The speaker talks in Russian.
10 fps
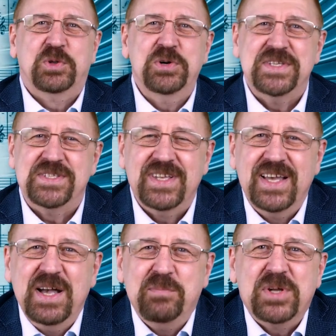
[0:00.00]
То есть,
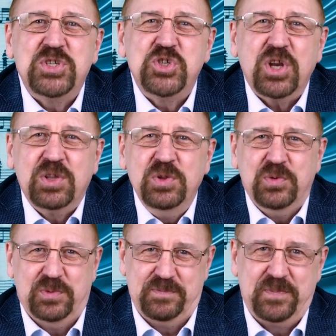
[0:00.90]

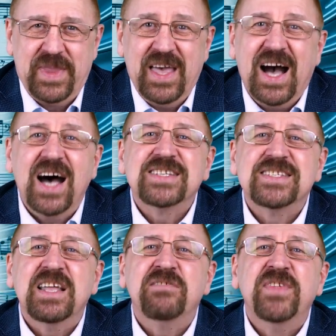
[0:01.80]
подчеркну,
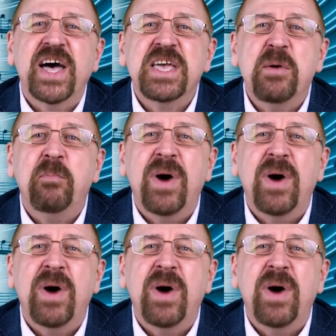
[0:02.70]
основная